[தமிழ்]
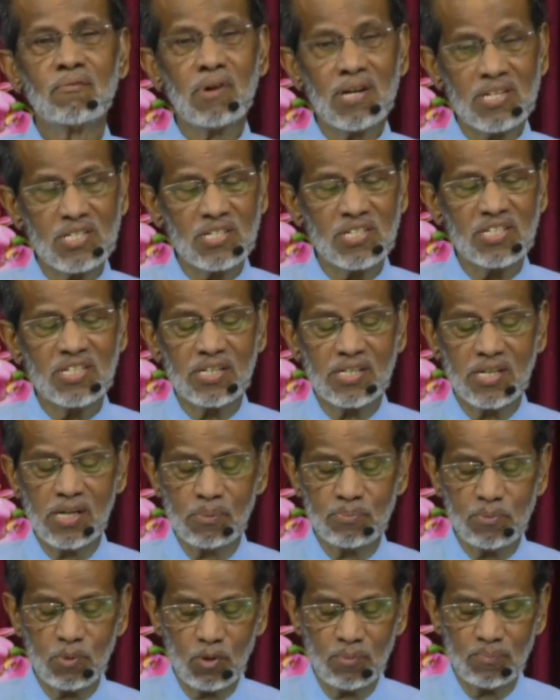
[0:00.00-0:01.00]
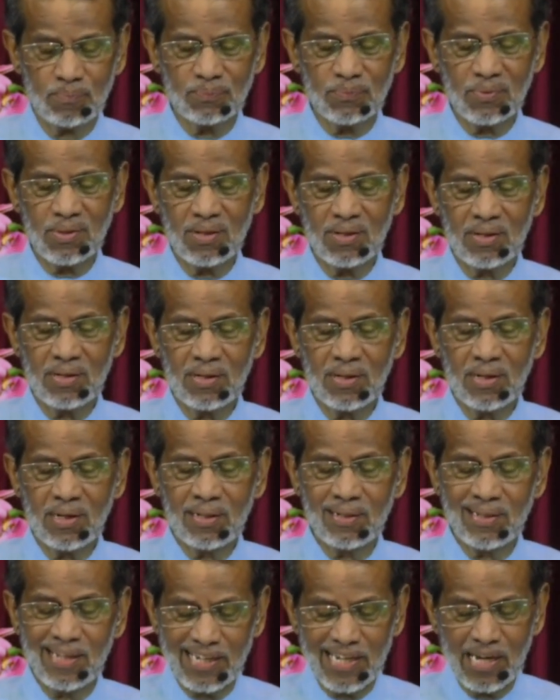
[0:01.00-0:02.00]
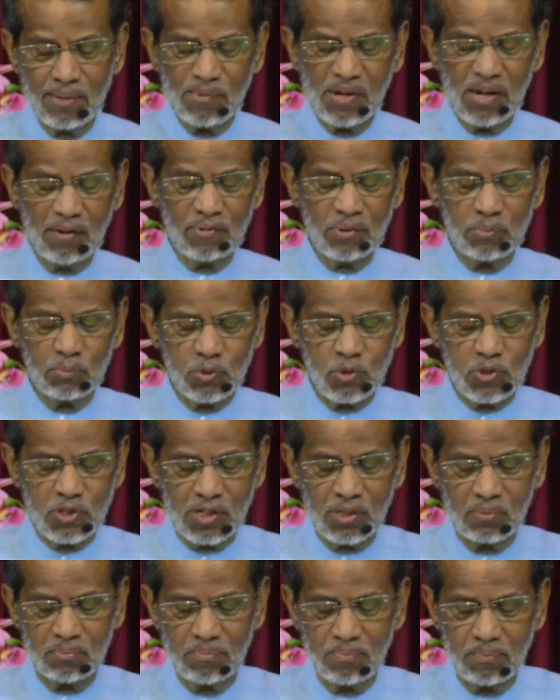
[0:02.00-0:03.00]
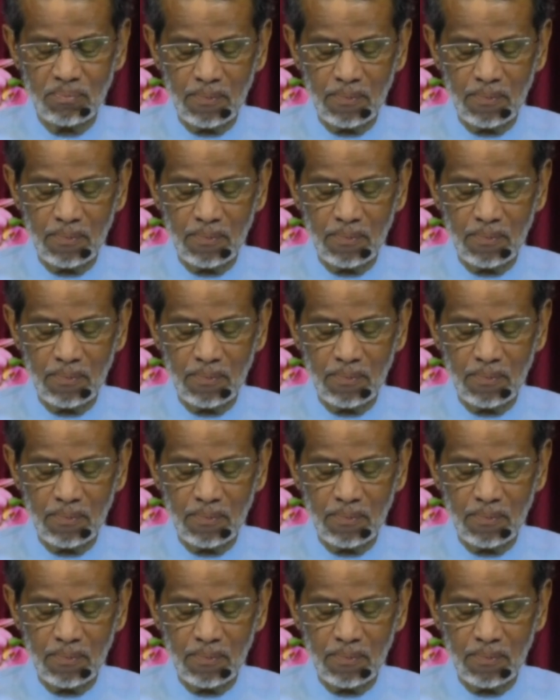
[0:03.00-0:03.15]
வாசிக்க கேட்போம் நெகேமியாவின் புஸ்தகம்